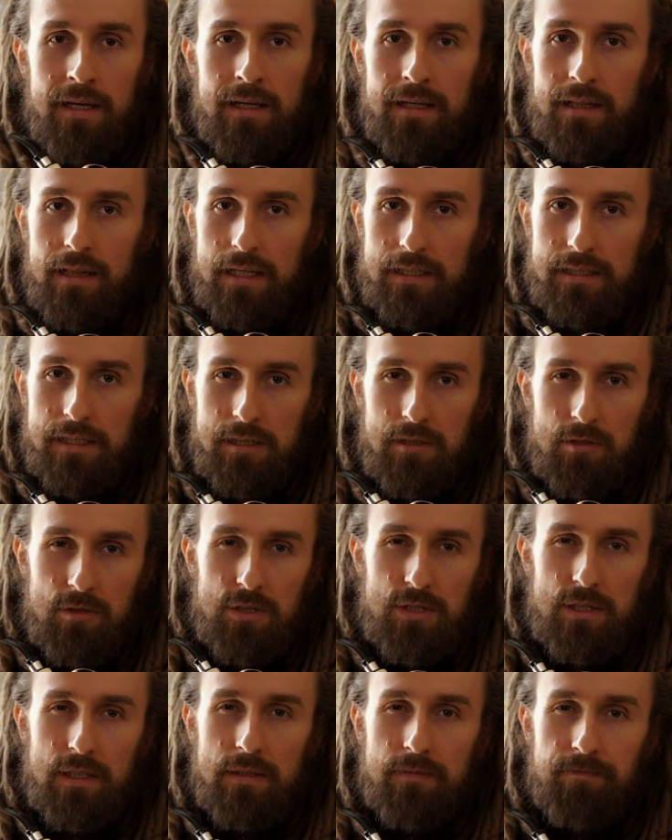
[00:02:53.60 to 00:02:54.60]
dlatego
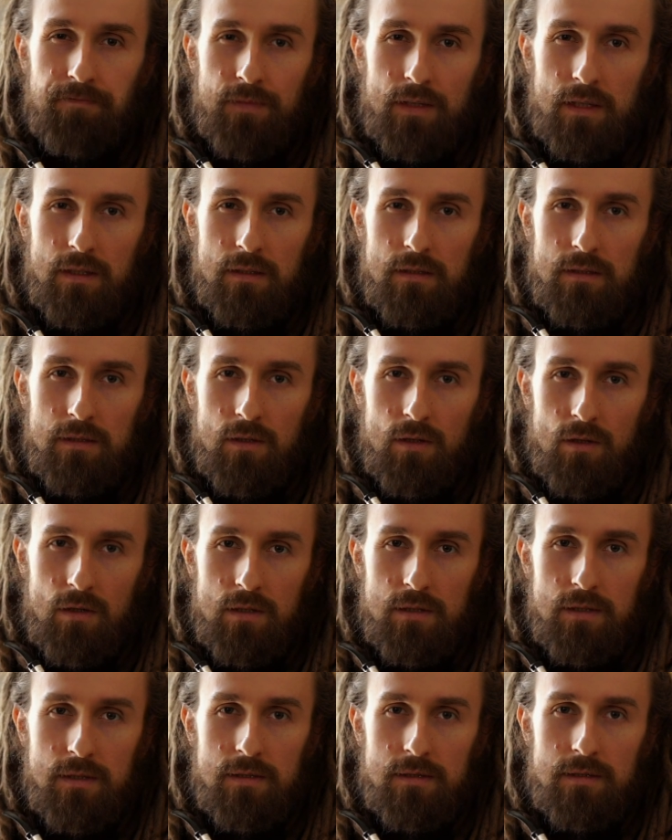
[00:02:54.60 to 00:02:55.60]
że e,
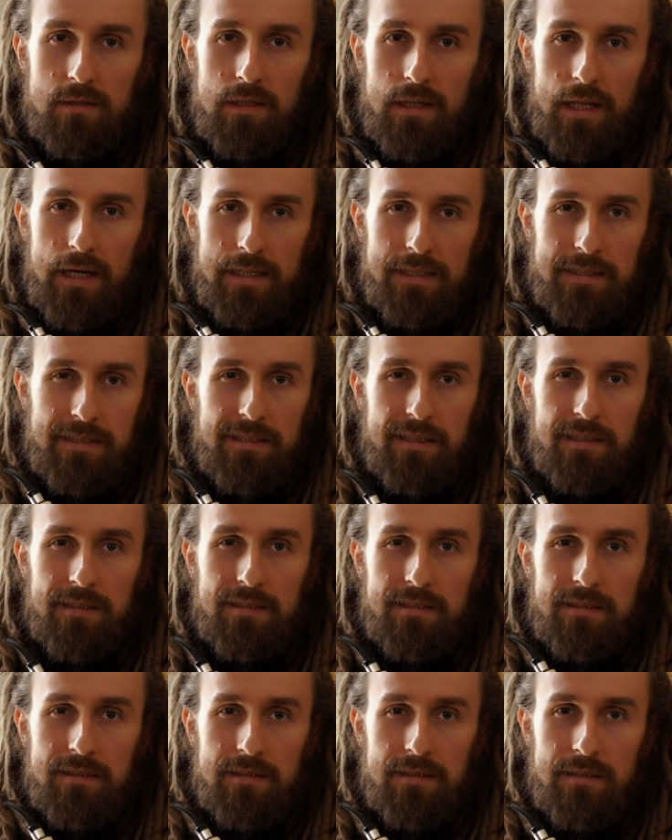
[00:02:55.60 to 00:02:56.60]
Orlik Sliced
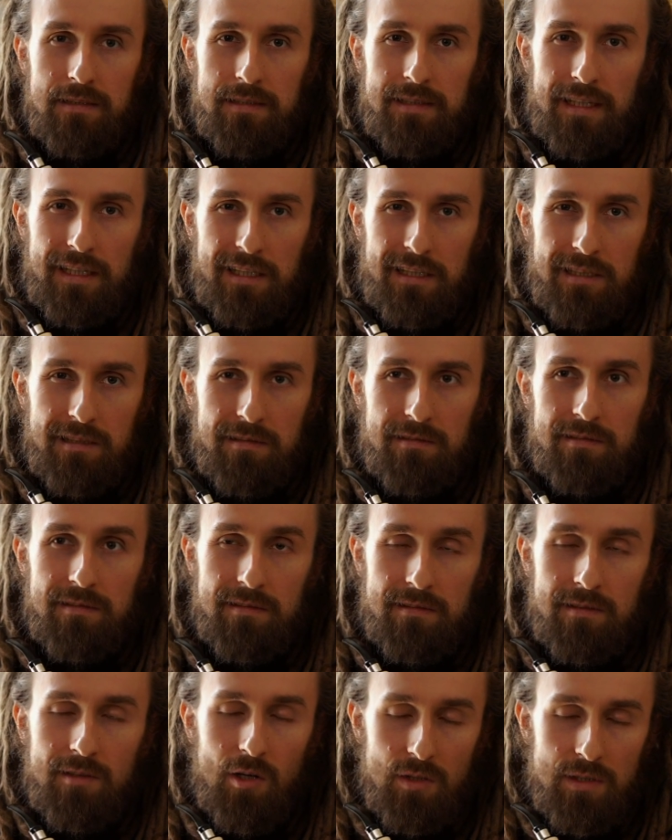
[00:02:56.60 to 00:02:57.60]
jest e, taki,
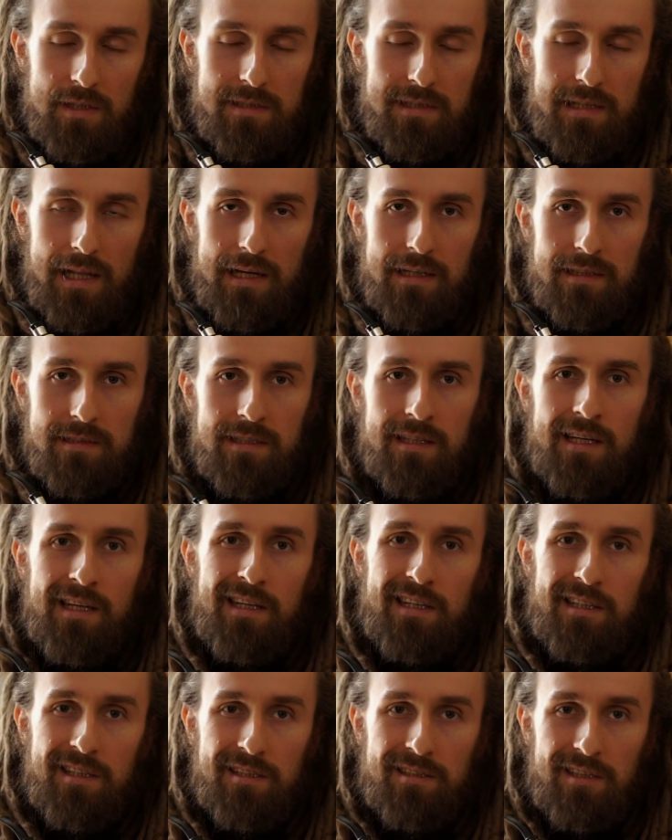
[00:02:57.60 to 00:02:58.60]
Golden Sliced
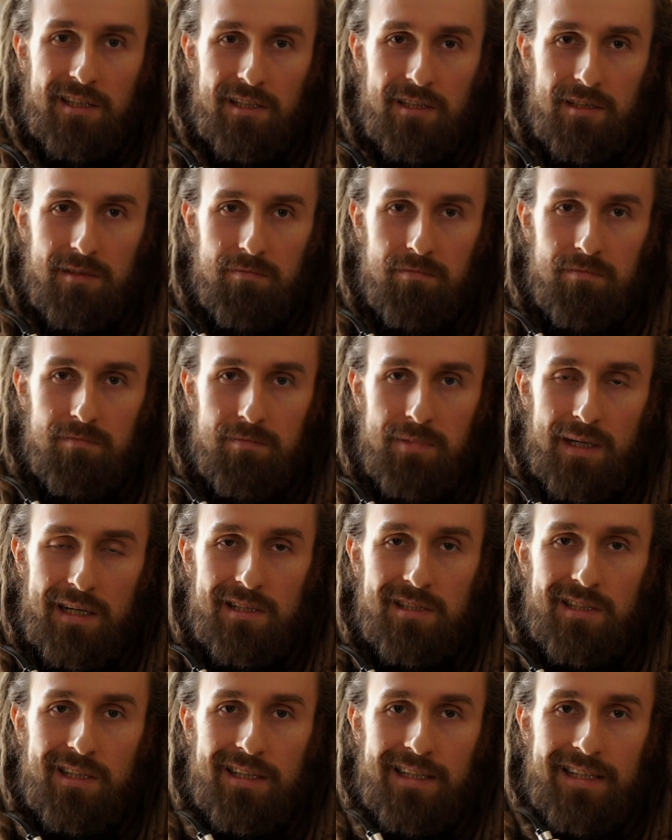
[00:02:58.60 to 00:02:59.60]
jest taki
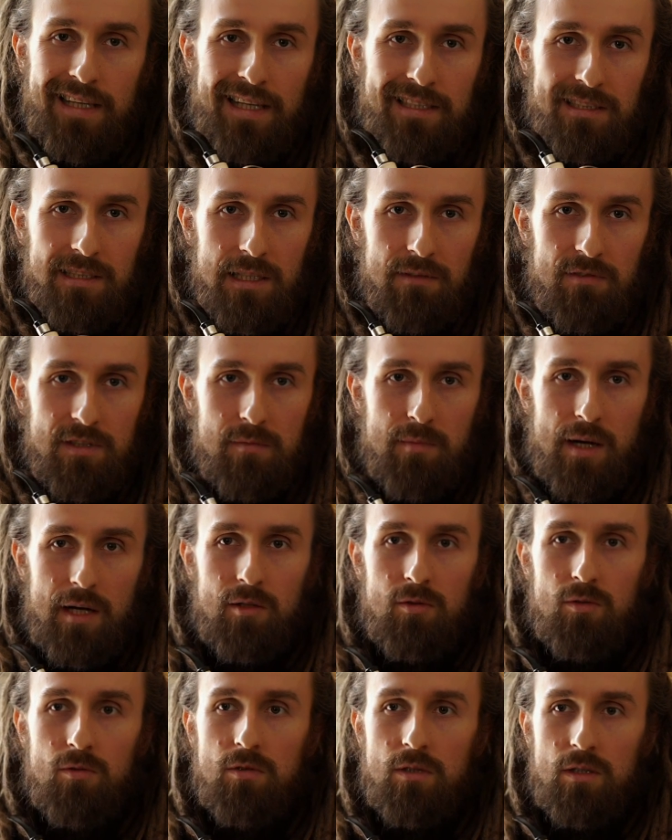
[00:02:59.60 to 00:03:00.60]
bardziej jasny w
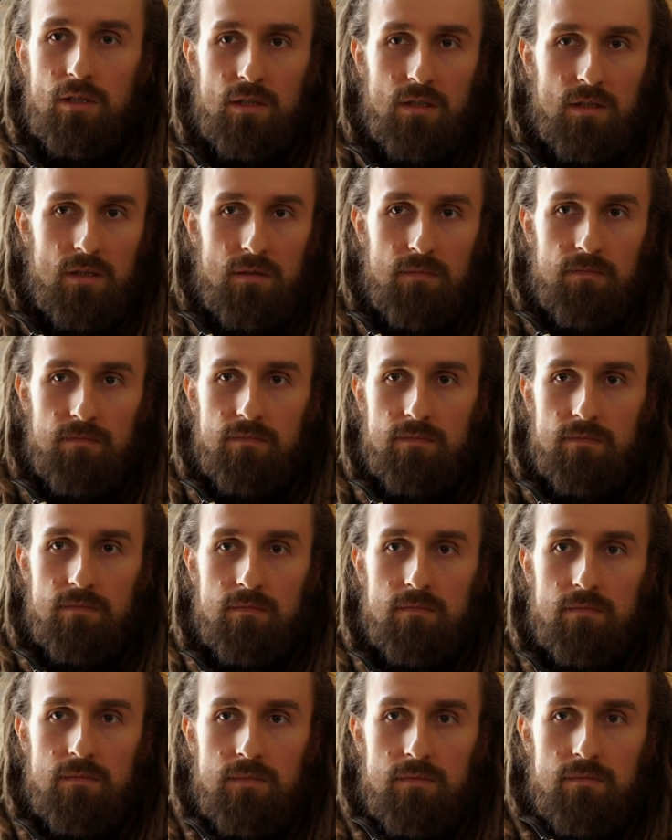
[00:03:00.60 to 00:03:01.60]
smaku i
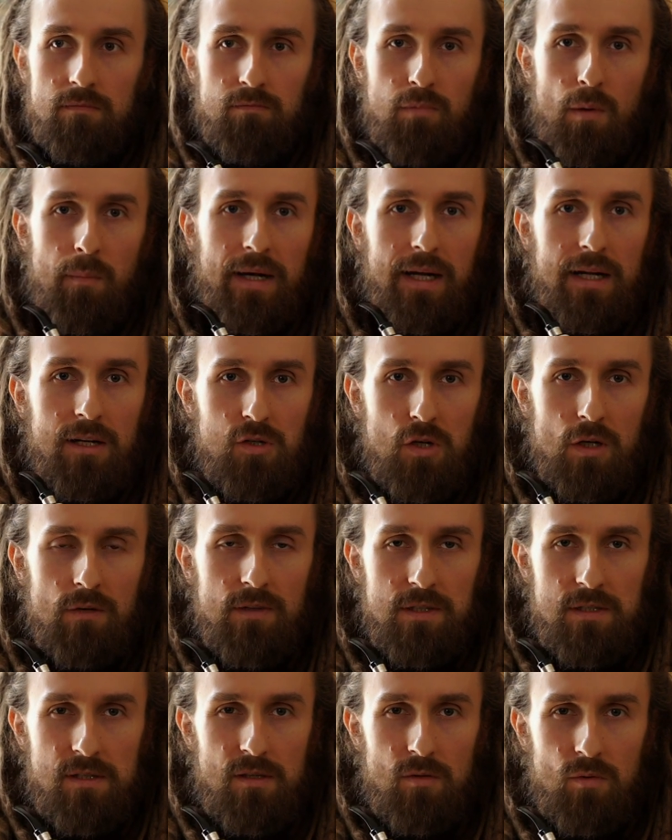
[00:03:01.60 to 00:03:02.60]
mm,
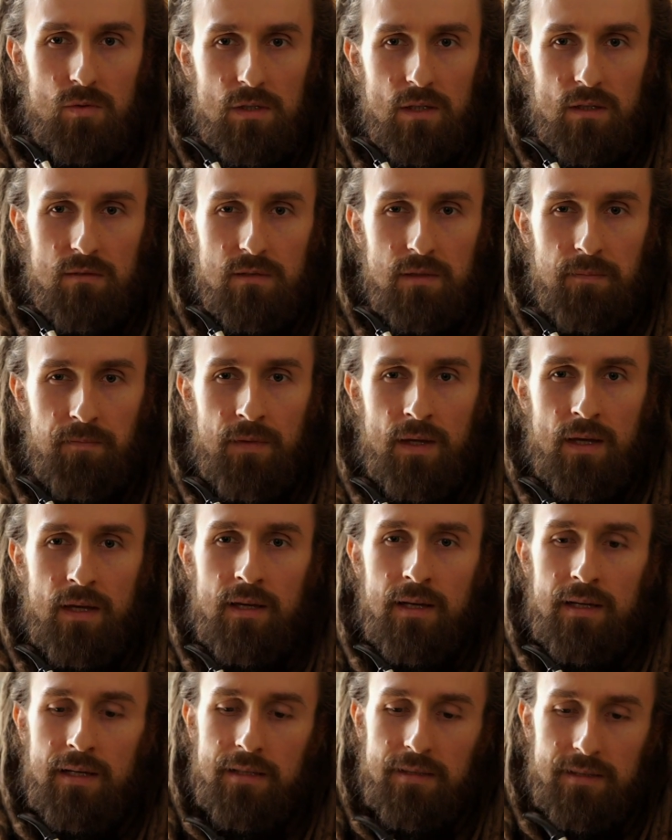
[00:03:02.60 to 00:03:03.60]
pomarańczowy, cytrusowy.
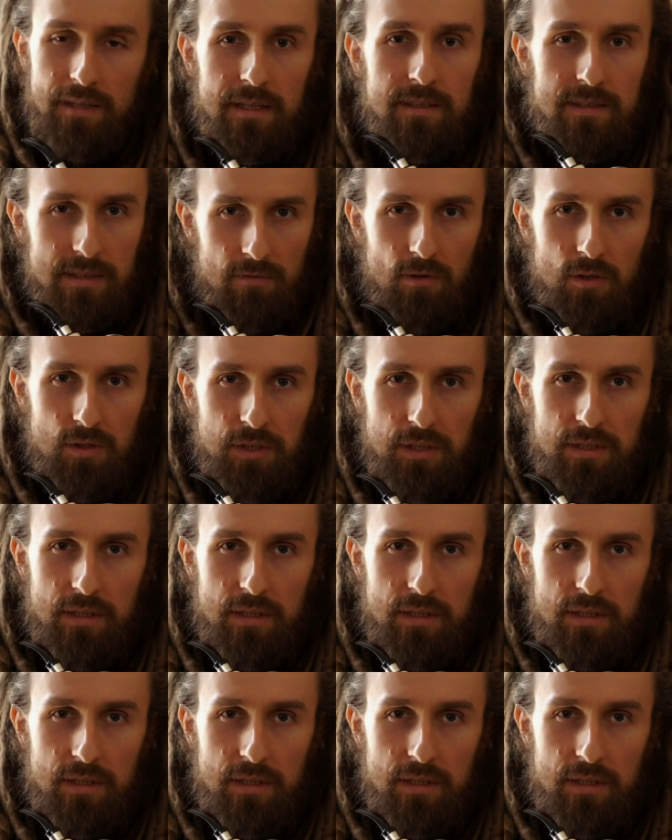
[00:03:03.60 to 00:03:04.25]
Ten zawodnik